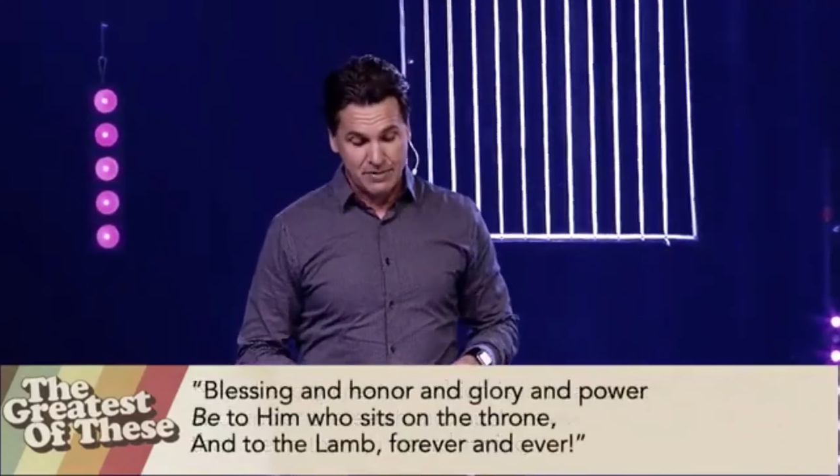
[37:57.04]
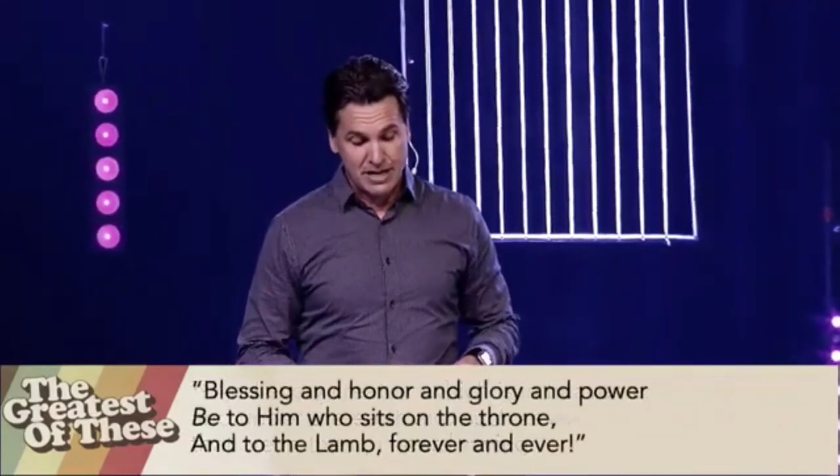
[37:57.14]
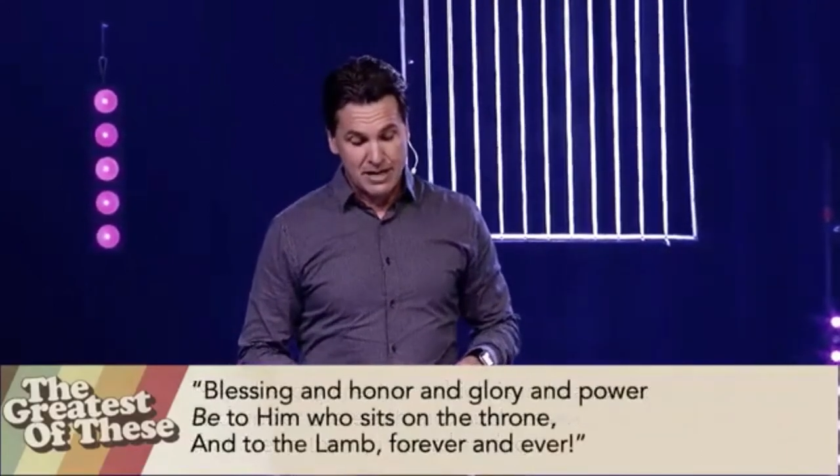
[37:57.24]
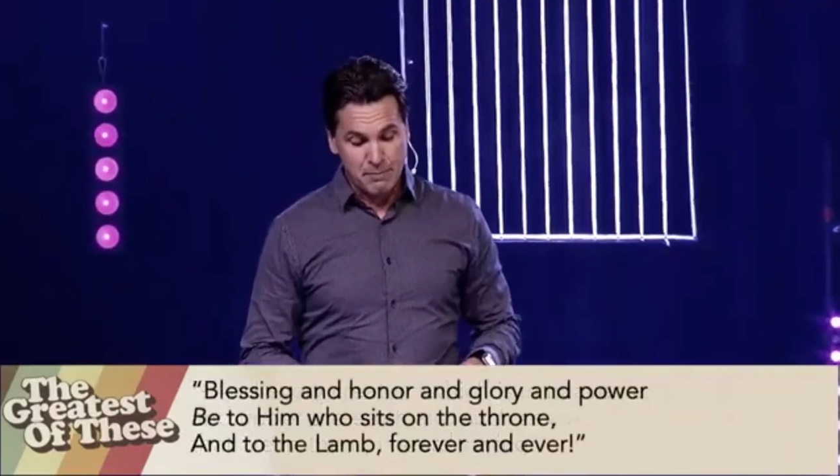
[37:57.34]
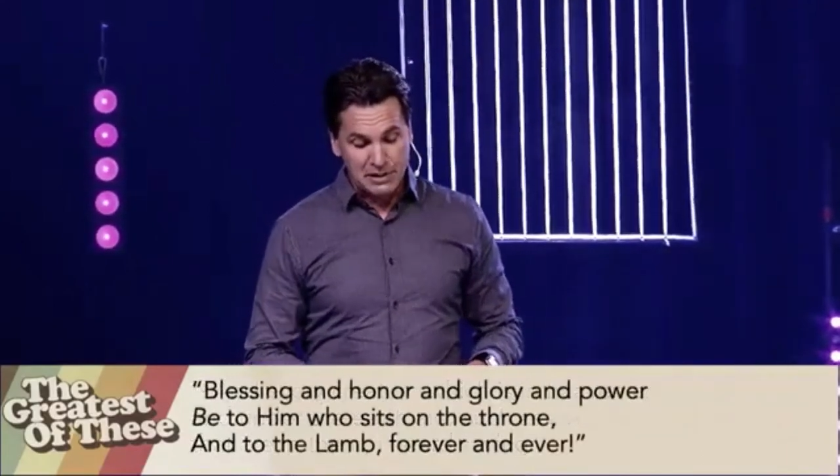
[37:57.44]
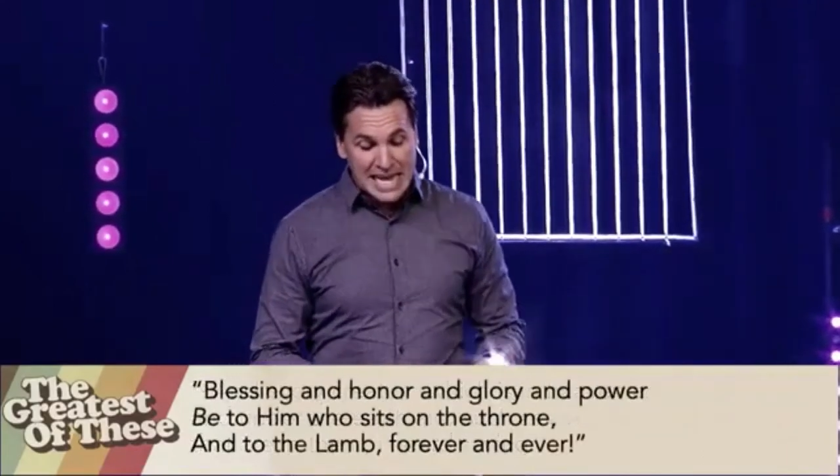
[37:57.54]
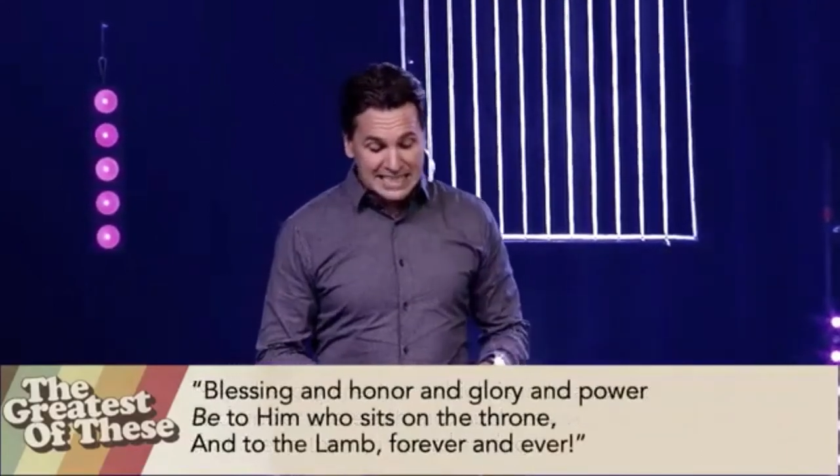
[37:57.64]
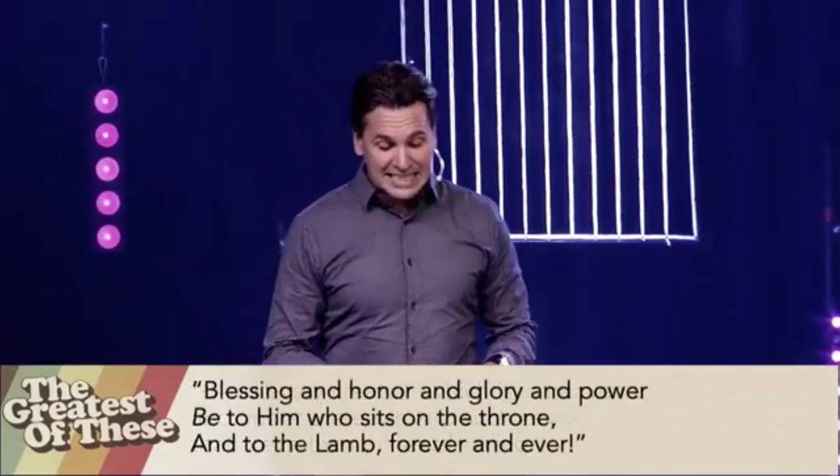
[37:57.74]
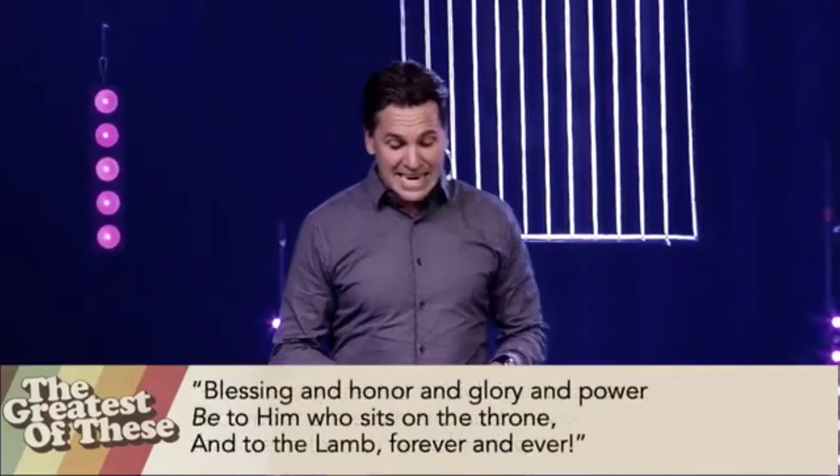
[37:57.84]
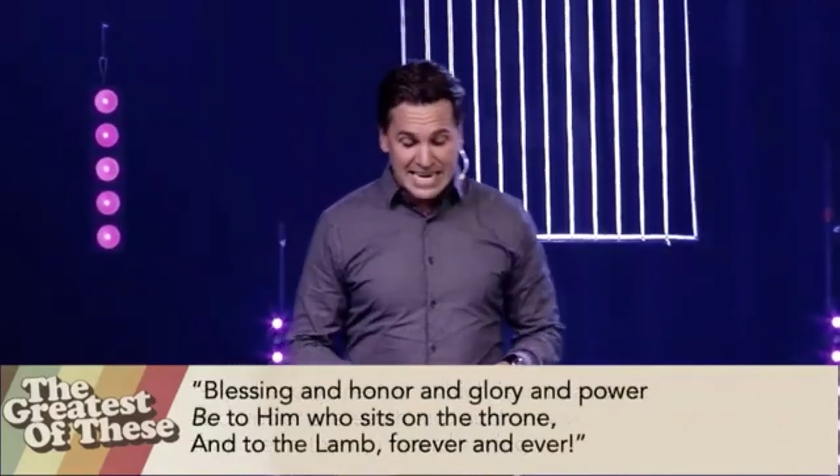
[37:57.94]
o nosso
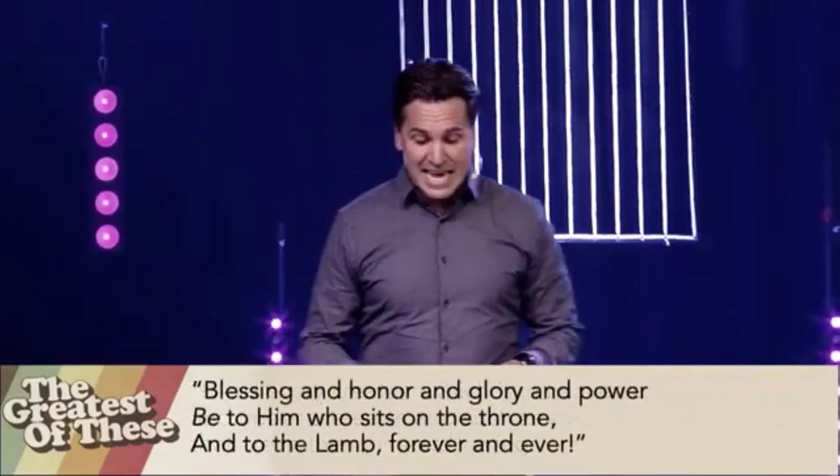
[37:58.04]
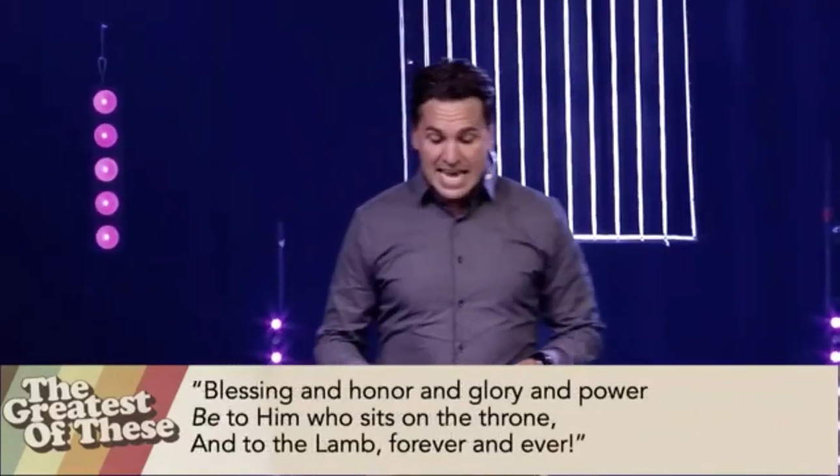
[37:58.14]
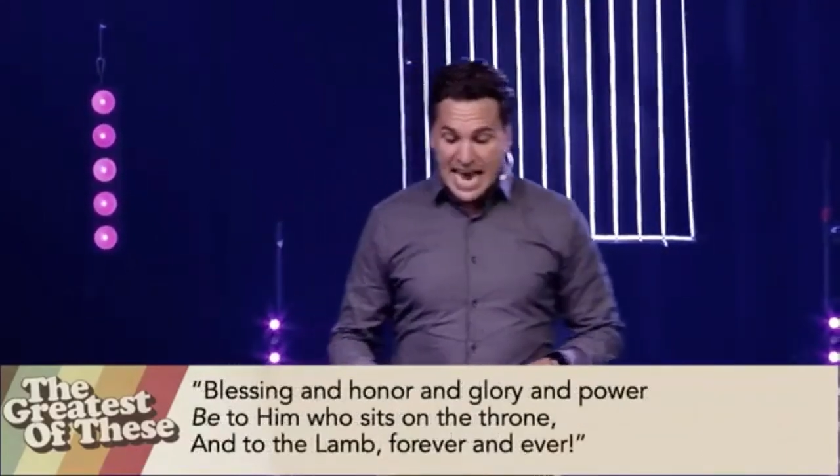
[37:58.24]
sim